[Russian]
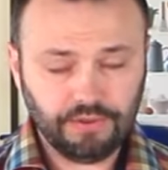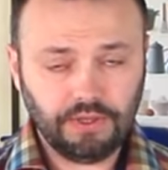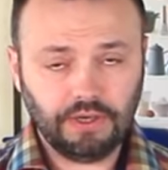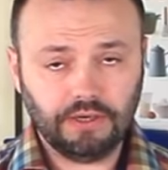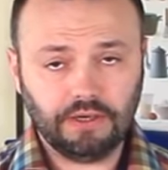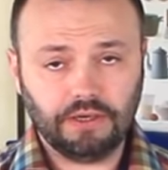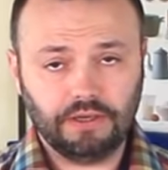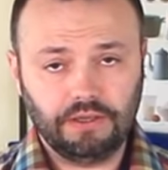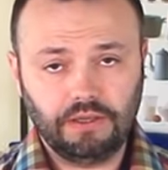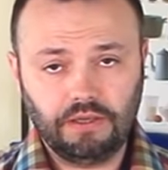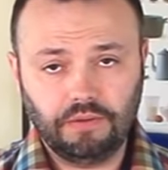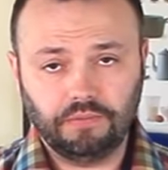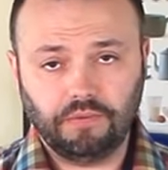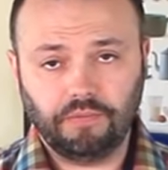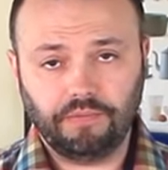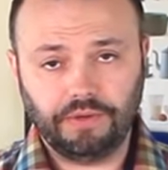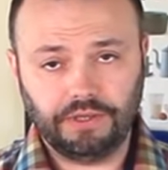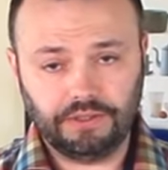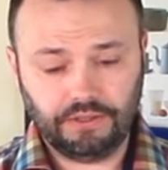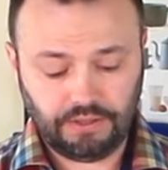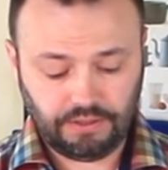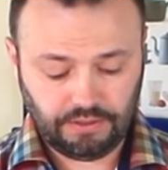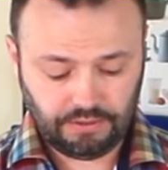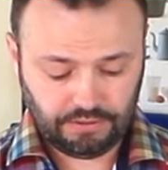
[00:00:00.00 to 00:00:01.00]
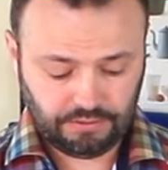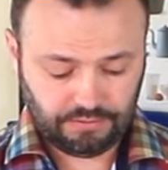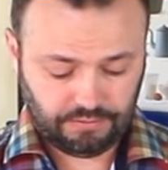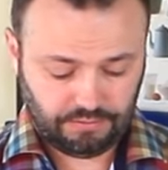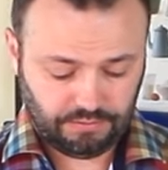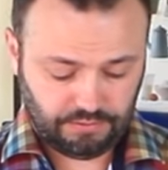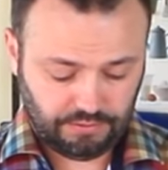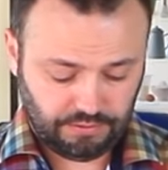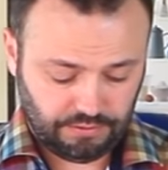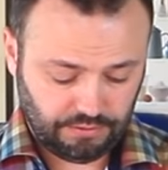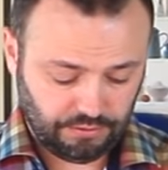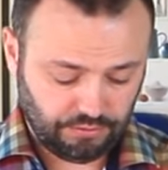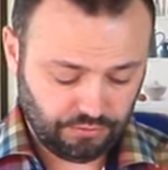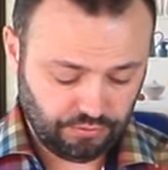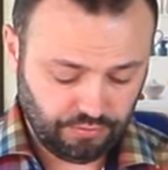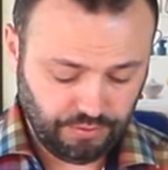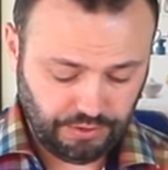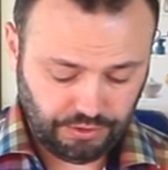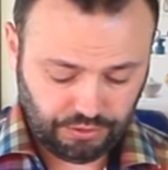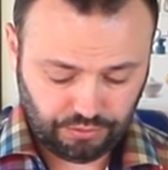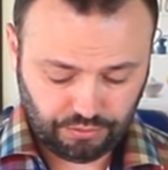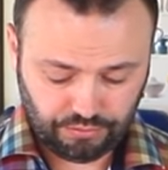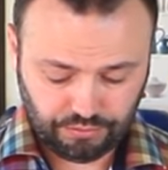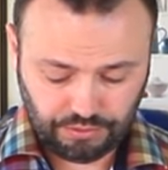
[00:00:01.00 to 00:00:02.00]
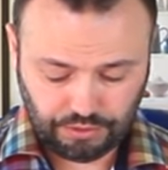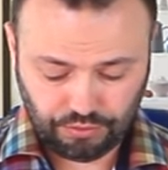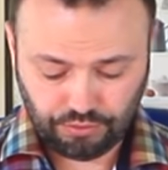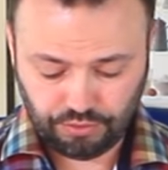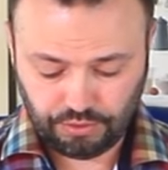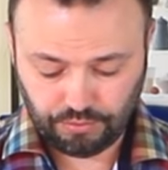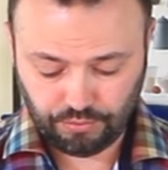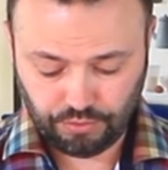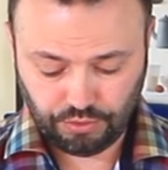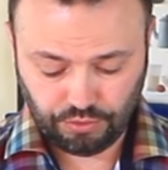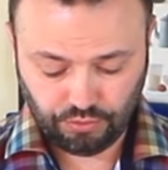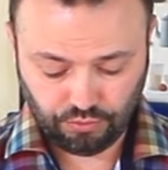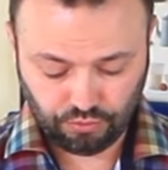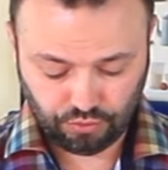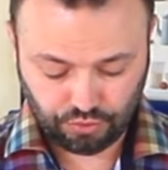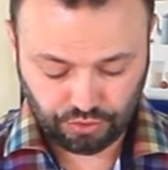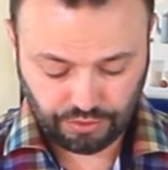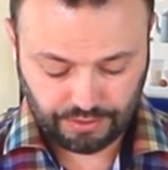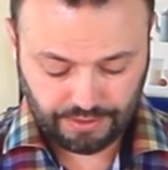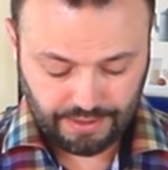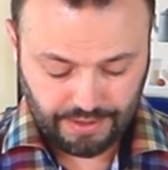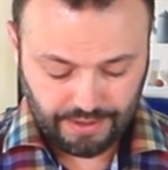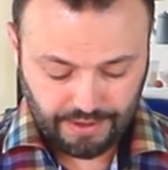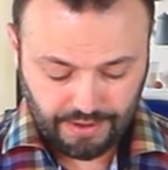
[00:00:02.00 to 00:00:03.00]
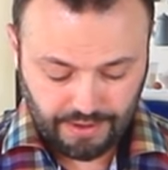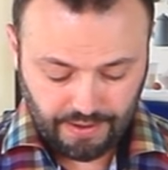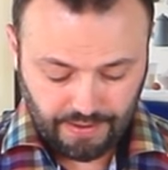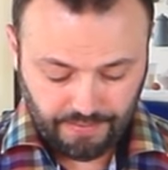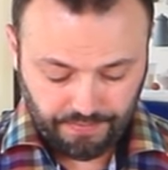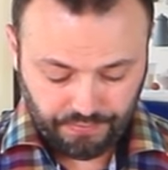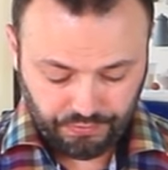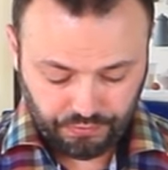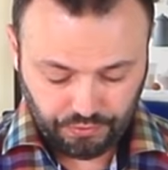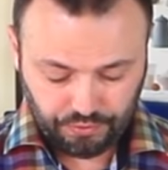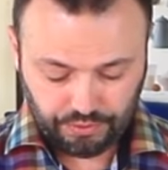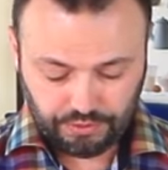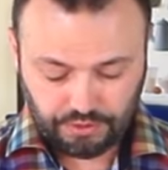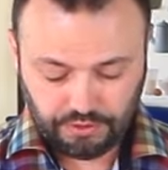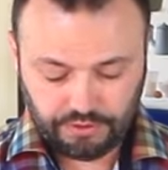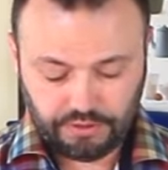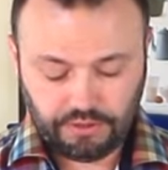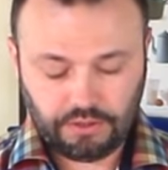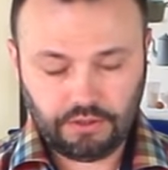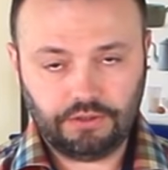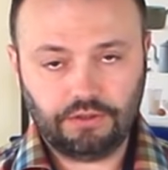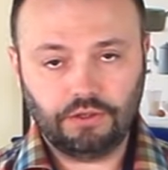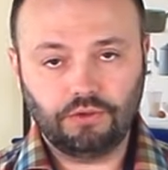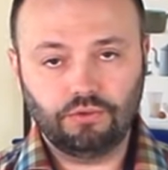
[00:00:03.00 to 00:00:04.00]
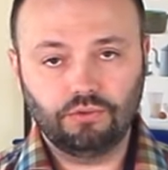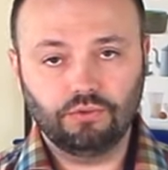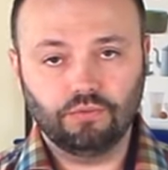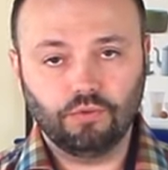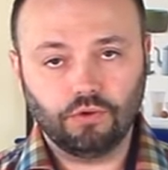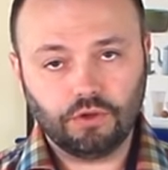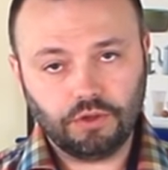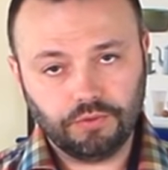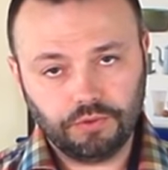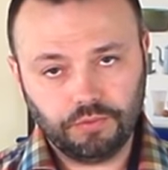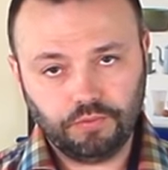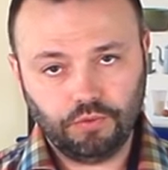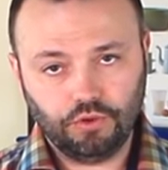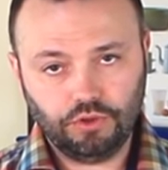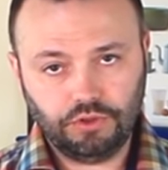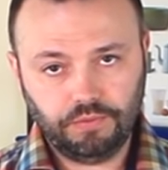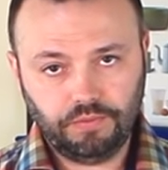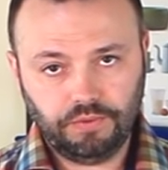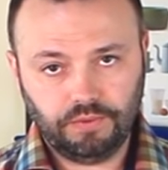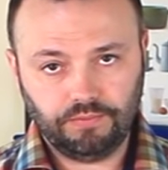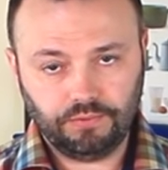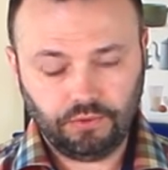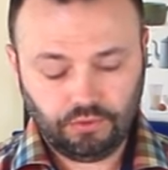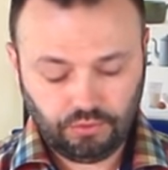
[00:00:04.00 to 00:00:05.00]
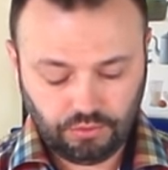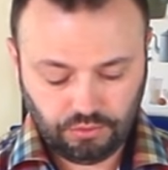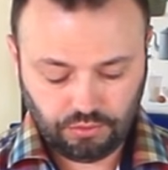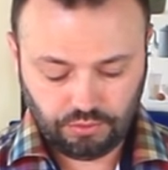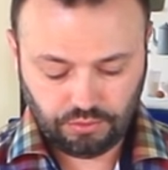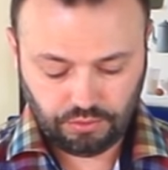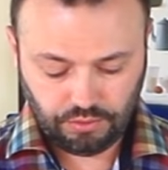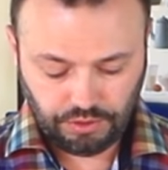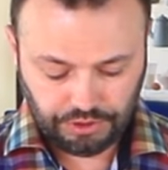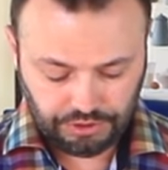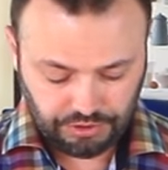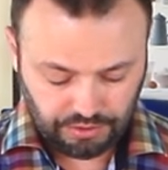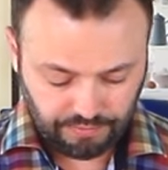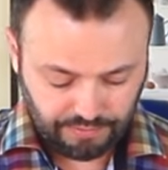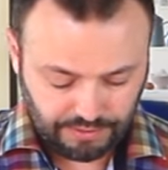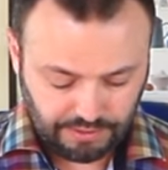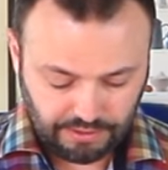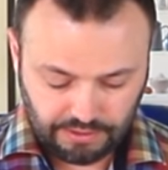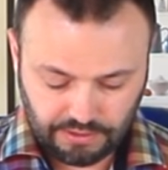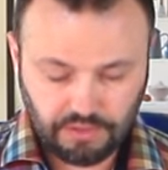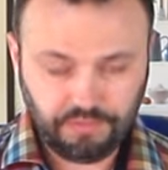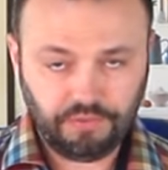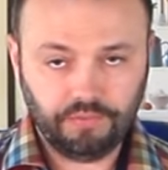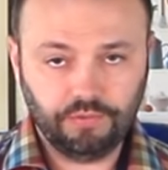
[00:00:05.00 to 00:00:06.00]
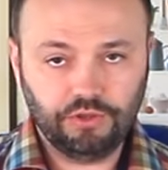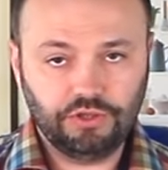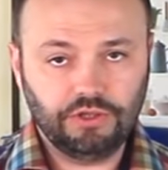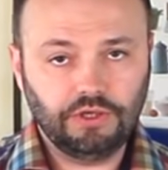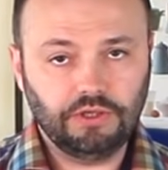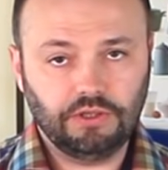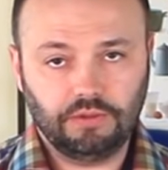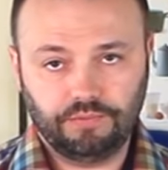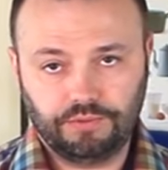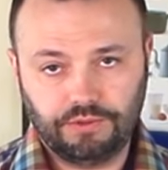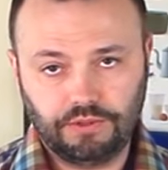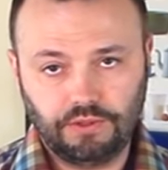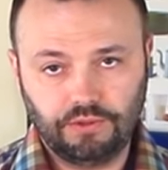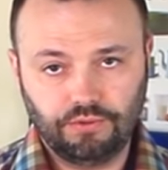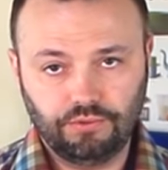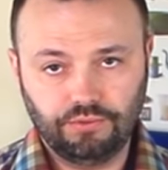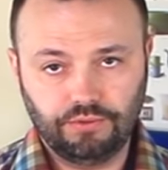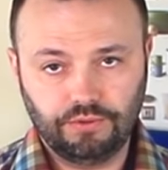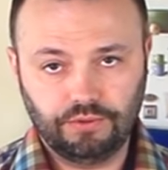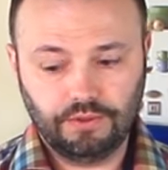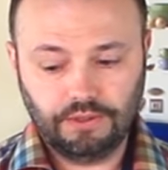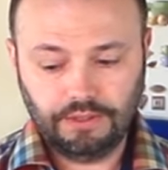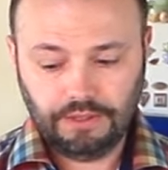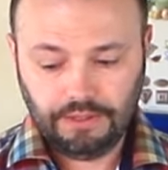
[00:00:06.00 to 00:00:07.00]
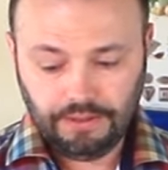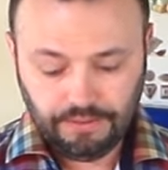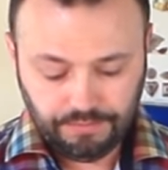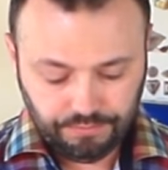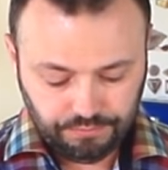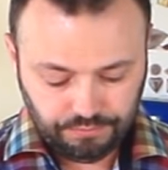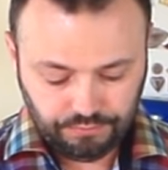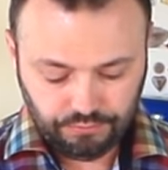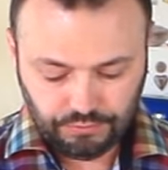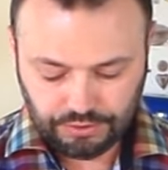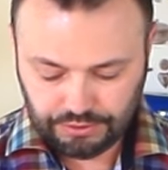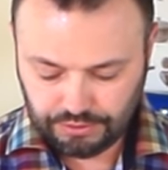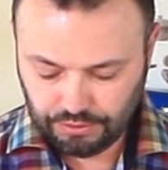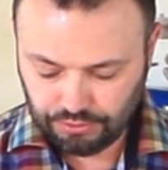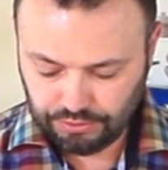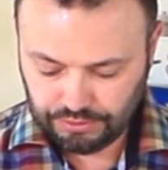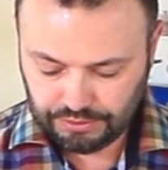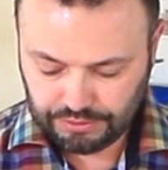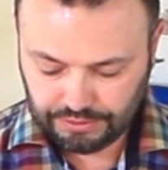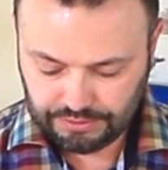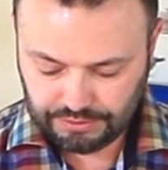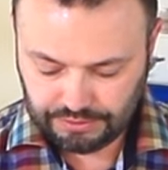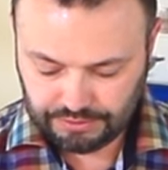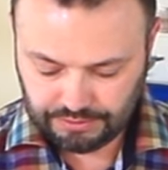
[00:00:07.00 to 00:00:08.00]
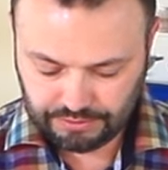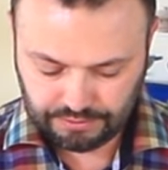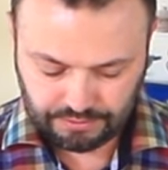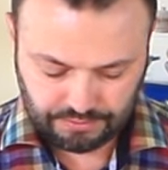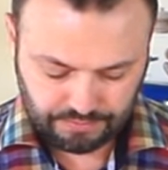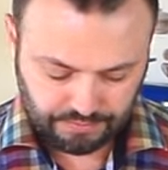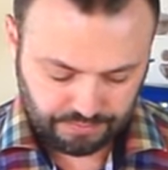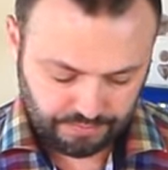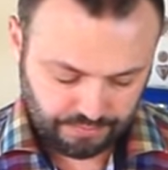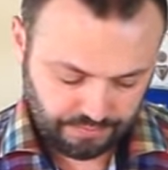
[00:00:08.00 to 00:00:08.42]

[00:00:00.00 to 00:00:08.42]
влага не попадала к этому мясу, оно там не нужно. Но ну, так как я солю мокрым способом, то лишняя влага не помешает абсолютно. Ну, остается разрезать.